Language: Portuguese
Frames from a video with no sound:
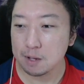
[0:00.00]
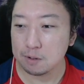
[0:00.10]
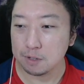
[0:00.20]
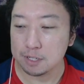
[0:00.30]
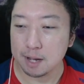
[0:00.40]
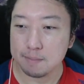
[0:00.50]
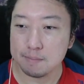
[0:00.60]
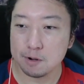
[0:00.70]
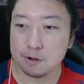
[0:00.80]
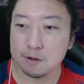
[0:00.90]
Coisa
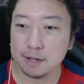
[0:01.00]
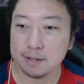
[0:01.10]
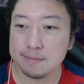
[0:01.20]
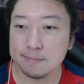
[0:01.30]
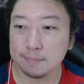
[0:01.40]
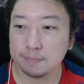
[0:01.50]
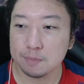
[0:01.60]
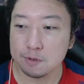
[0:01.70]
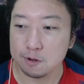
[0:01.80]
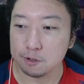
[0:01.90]
boa.
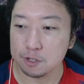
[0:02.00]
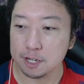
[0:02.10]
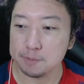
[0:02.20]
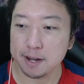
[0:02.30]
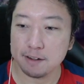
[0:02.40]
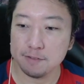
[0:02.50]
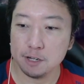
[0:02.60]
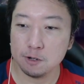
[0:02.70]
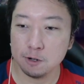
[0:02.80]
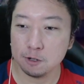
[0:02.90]
Turno 6
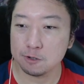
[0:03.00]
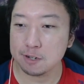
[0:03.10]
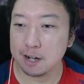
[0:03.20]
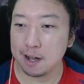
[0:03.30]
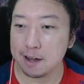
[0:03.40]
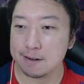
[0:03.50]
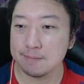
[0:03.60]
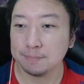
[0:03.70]
maravilhoso, cara.